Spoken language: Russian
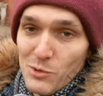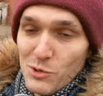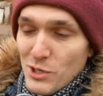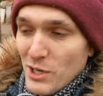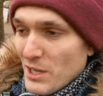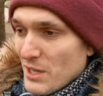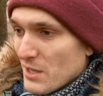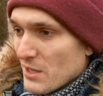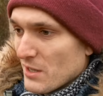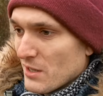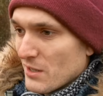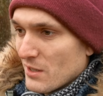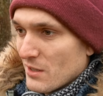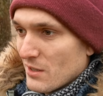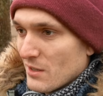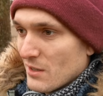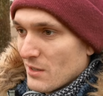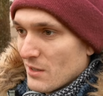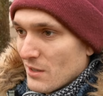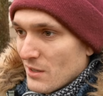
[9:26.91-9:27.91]
мужей
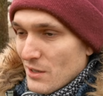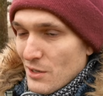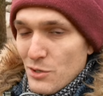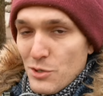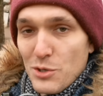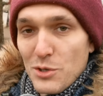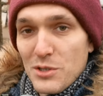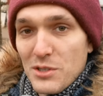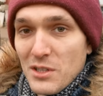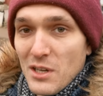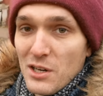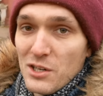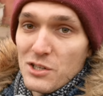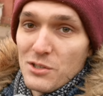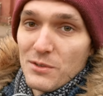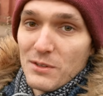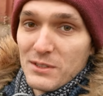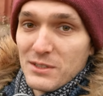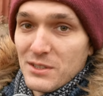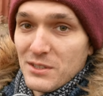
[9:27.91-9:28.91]
и еще и
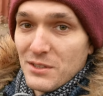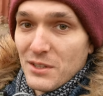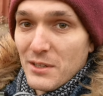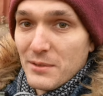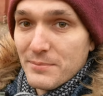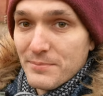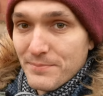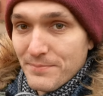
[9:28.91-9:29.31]
старшего сына.